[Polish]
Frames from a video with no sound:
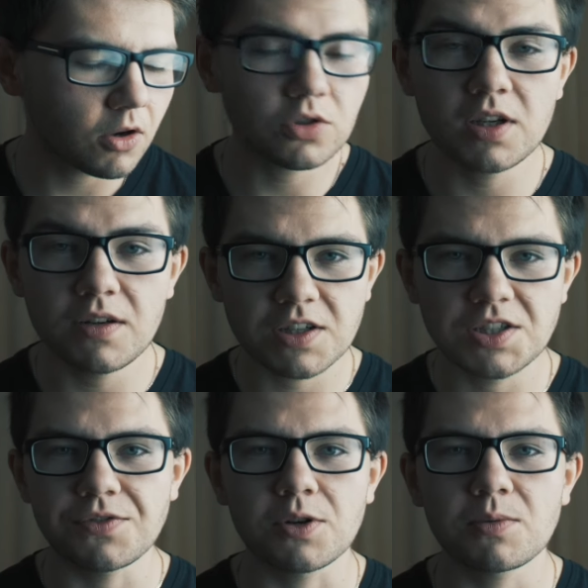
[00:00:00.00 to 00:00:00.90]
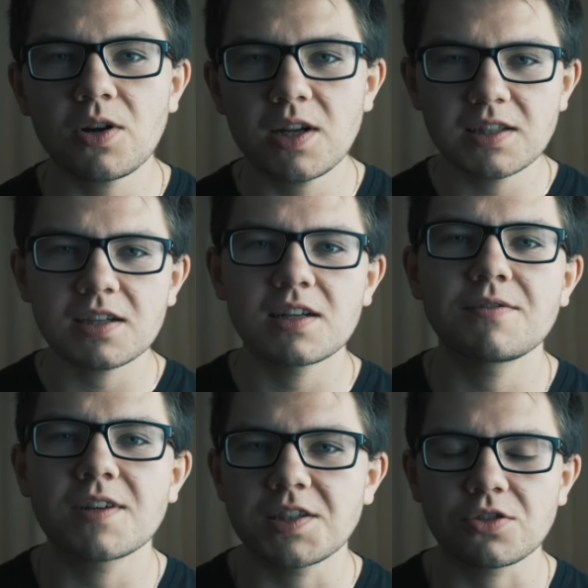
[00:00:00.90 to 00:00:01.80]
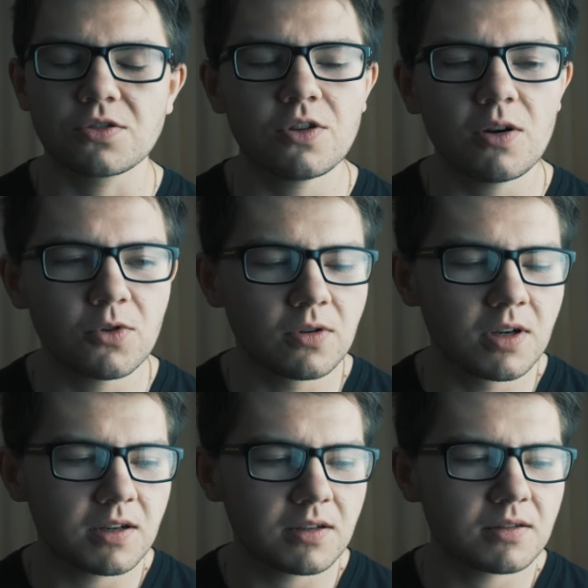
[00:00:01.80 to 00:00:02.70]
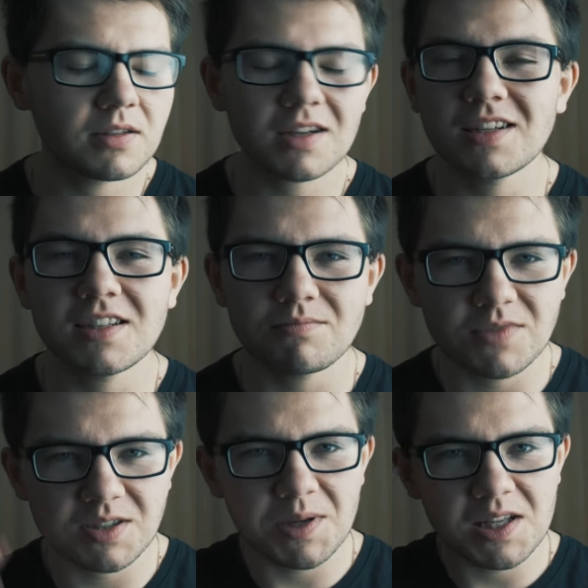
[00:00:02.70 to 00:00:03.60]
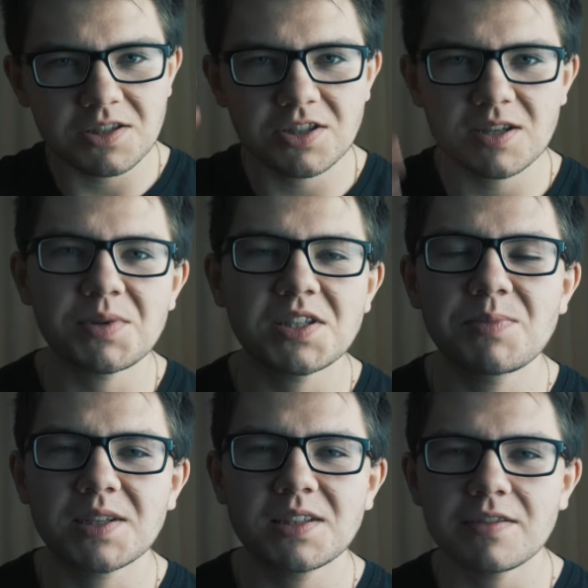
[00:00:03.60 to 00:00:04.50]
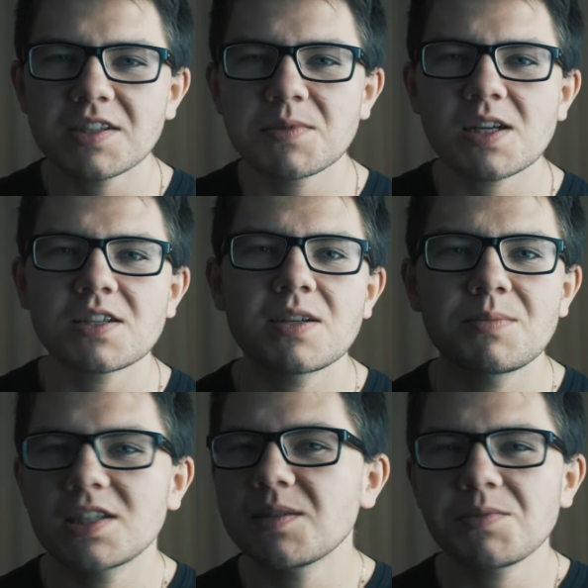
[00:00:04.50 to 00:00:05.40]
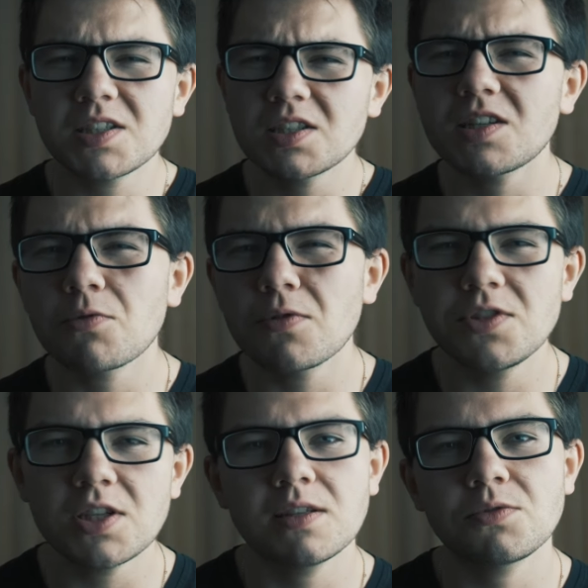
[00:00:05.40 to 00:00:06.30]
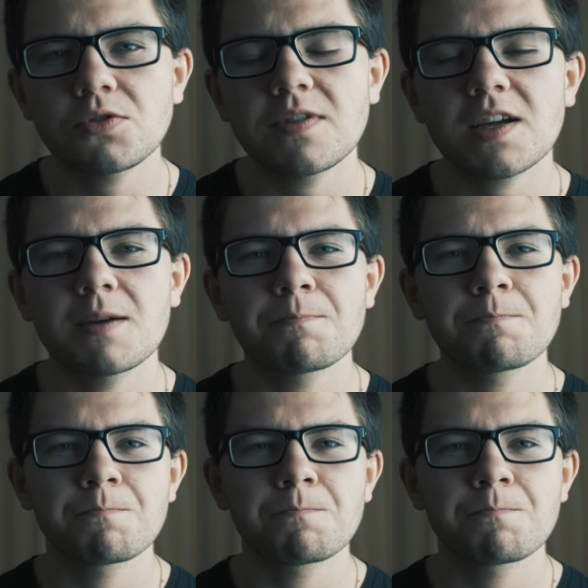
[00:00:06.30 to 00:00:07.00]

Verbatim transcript: Odgrywasz swoją rolę i nagle wracasz do domu. Nagle zmienia ci się perspektywa, zmienia ci się percepcja, jesteś całkowicie innym człowiekiem.